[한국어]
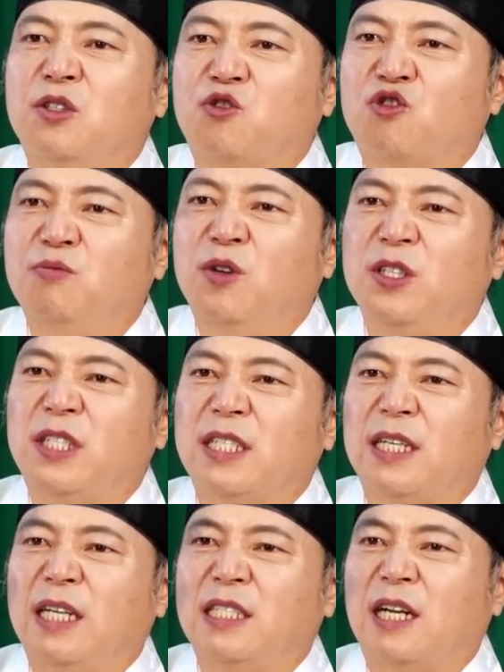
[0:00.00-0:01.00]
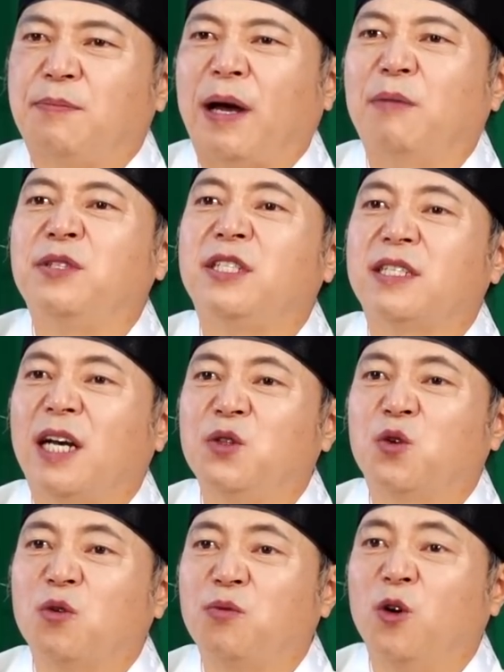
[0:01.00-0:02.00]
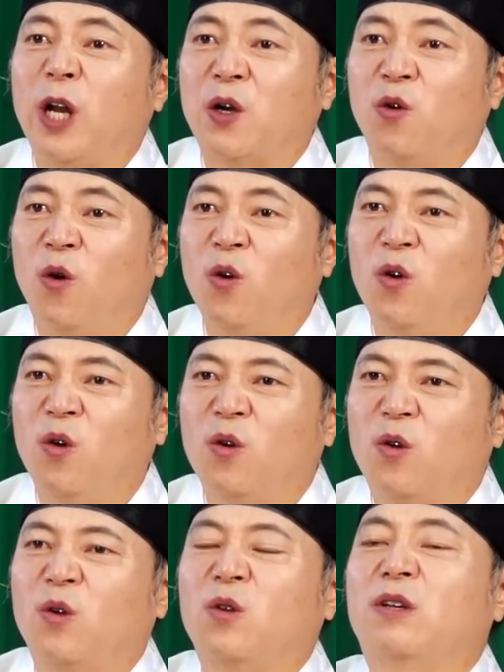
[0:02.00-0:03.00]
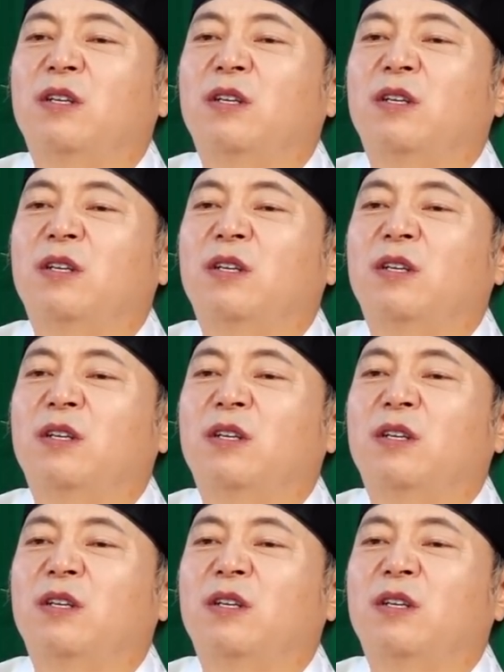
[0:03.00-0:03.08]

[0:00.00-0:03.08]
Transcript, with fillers: 수면 시간이나 밤 시간으로 보내고